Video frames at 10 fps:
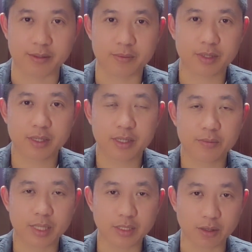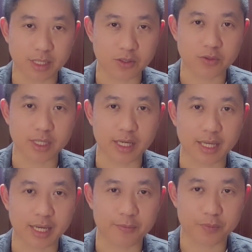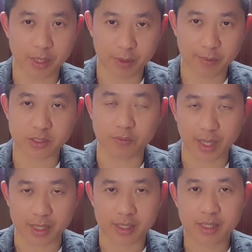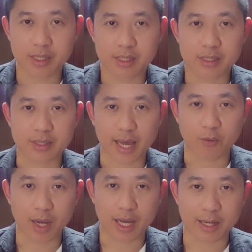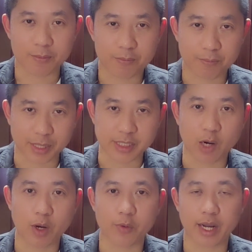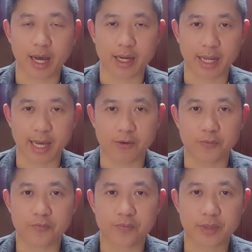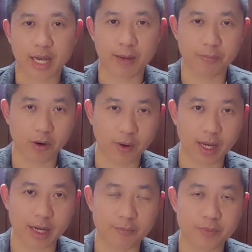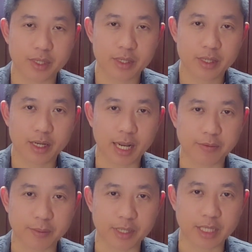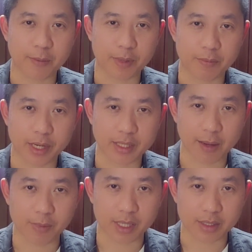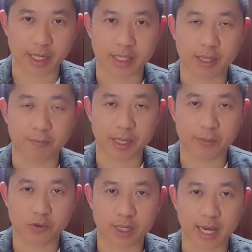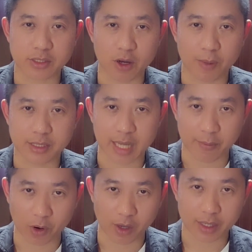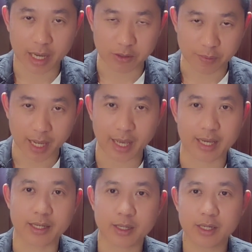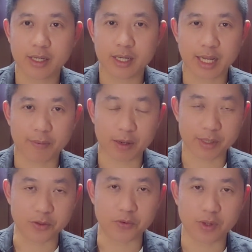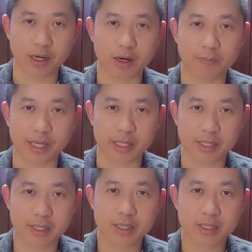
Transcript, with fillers: 2407นั้น2404เนี่ยยังไม่ได้เป็นสมเด็จ แต่ว่าเป็นเจ้าวาดวัดระฆังแล้วนะครับเพราะว่ารับสมณศักดิ์เป็นพระธรรมกิติเนี่ยปีพุทธศักราช 2395นะครับเข้ามาอยู่แล้วก็ปี